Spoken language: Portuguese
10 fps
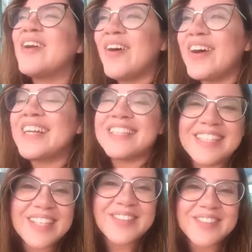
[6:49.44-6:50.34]
Glória a
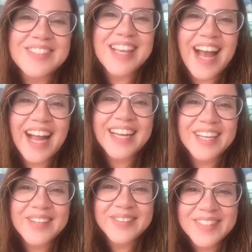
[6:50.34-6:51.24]
Deus.
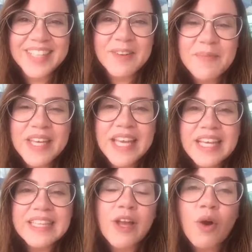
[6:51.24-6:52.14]
Aleluia.
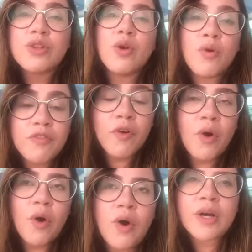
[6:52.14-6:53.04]
Tem outro
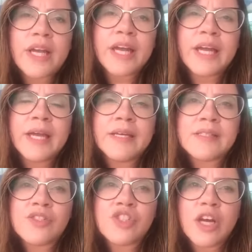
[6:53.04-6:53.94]
louvor
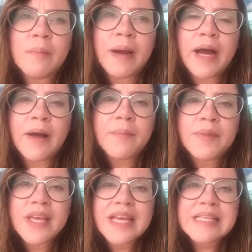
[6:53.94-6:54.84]
que se chama
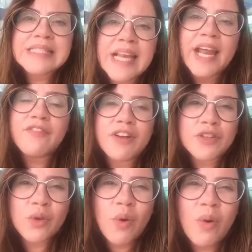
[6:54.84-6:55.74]
se
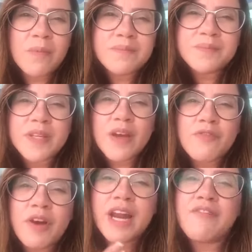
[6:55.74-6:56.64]
levantou.
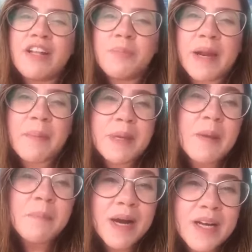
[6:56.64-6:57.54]
Foi gravado pela
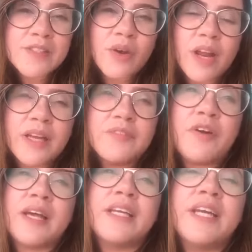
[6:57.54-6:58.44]
minha irmã, Soleane
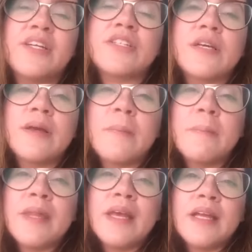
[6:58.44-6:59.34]
Farias,
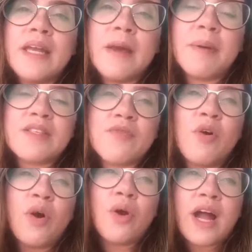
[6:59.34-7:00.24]
né? mas eu
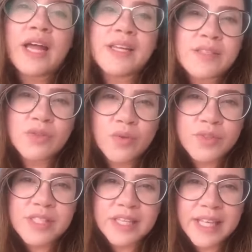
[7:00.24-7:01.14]
vou colocar nesse
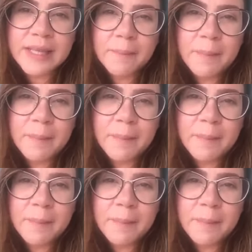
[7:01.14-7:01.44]
novo CD